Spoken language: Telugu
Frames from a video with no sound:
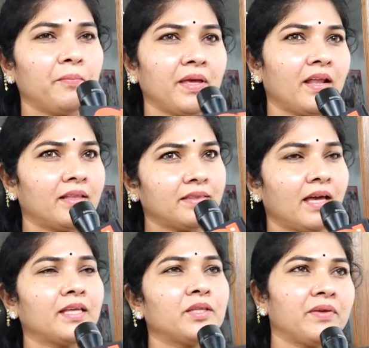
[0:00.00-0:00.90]
మీరంతా
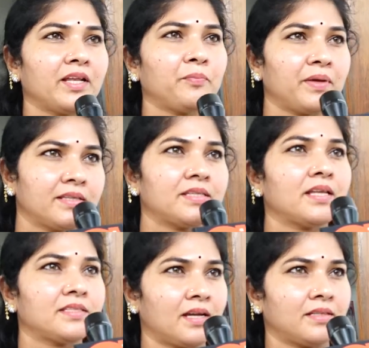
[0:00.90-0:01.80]
ఐదు వేల పేజీల
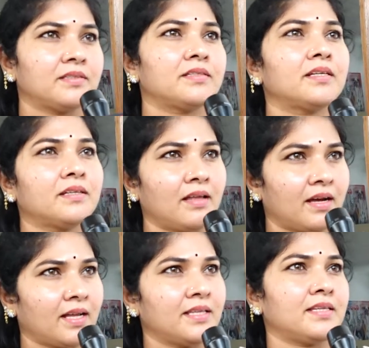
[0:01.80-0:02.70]
ఛార్జ్ షీట్
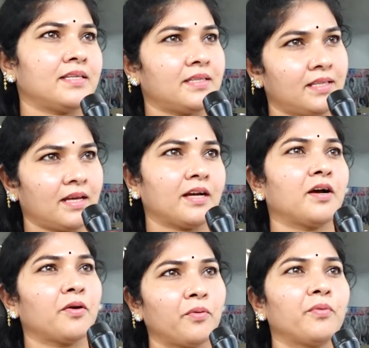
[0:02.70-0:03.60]
దాఖలు
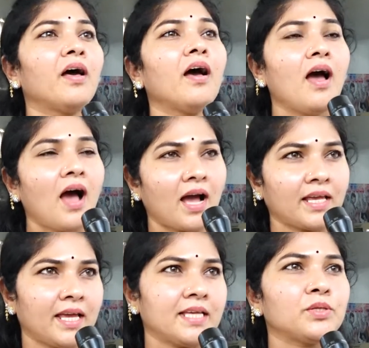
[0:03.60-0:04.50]
చేసినాక కూడా ఆ
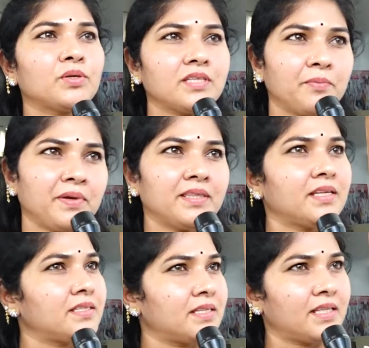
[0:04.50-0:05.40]
కేసుకు
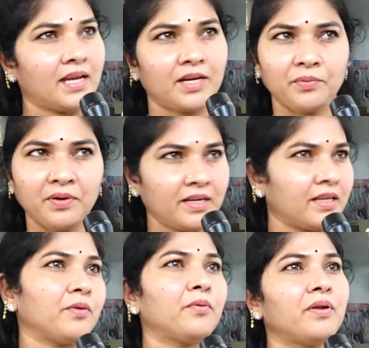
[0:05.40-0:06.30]
సంబంధించింది
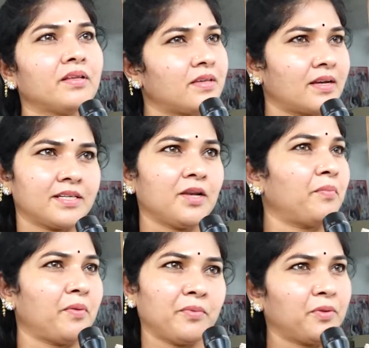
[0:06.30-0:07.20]
ఎటువంటి కూడా సాక్ష్యాలు
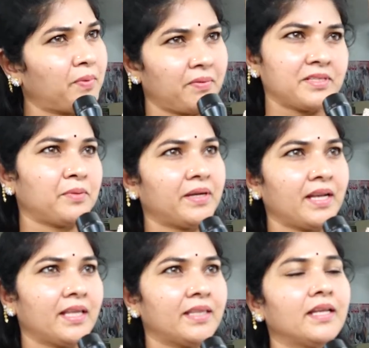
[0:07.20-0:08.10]
మా ముందు
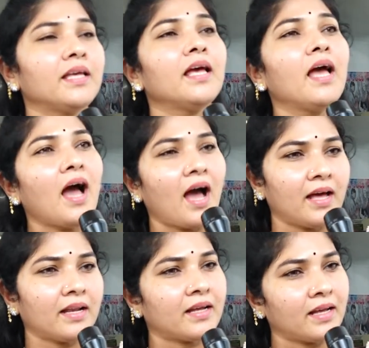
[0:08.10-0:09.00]
ప్రవేశపెట్టలేదని ఆ
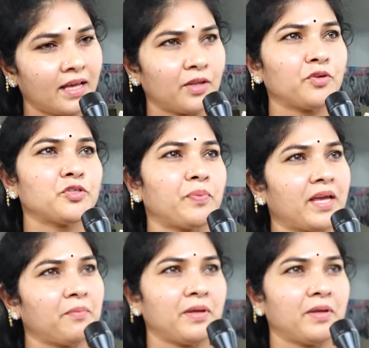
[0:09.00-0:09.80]
రకంగా ఈరోజు బెయిల్